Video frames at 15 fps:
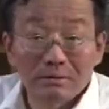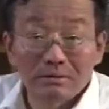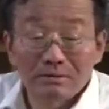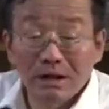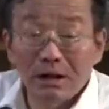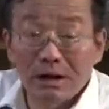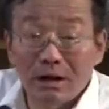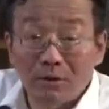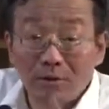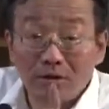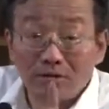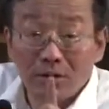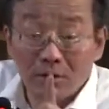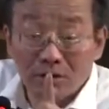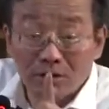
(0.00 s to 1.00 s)
上海会
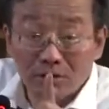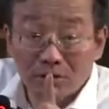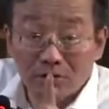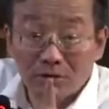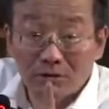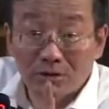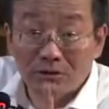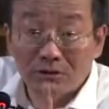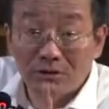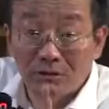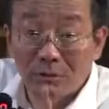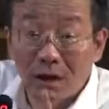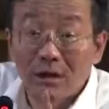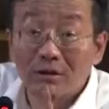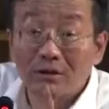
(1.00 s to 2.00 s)
成为金融中心是什
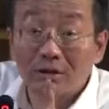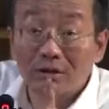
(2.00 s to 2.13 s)
么？